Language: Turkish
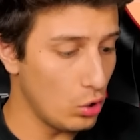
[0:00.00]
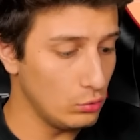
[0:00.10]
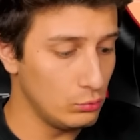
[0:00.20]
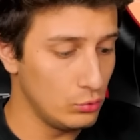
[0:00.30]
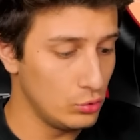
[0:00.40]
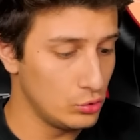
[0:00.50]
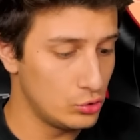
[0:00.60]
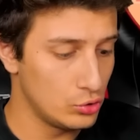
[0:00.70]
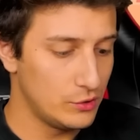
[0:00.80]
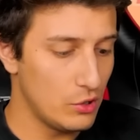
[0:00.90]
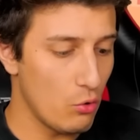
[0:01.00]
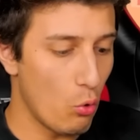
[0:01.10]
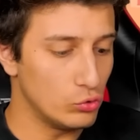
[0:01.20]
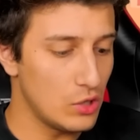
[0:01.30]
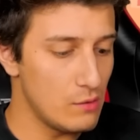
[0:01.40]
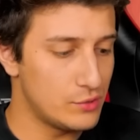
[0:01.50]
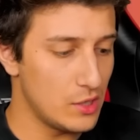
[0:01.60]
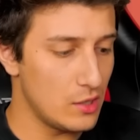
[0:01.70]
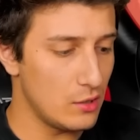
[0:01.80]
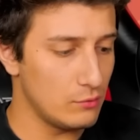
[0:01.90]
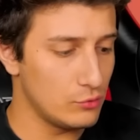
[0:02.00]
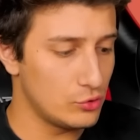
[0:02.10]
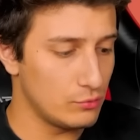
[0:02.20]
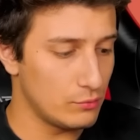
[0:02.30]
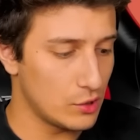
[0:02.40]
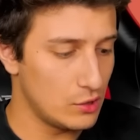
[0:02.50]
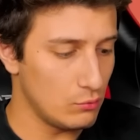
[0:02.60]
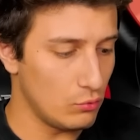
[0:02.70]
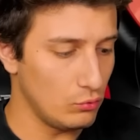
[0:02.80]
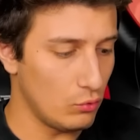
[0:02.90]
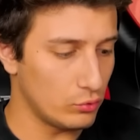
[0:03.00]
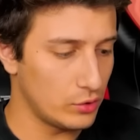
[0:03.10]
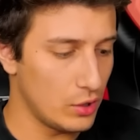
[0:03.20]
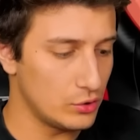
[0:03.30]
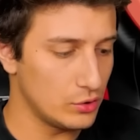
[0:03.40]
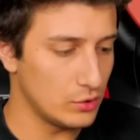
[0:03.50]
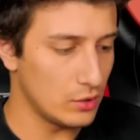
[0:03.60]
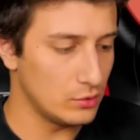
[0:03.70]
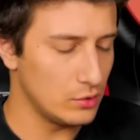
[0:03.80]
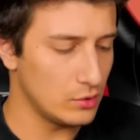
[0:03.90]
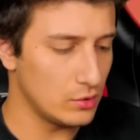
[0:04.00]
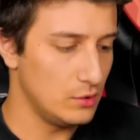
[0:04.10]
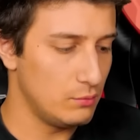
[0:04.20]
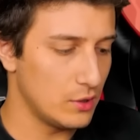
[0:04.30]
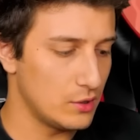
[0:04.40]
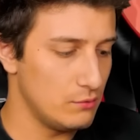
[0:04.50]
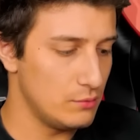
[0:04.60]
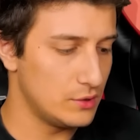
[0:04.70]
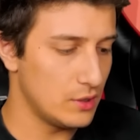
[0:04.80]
almış. Bir de özel bir şeyler almış. Bakayım oy ortaya ışınlandık. Hadi bakayım bir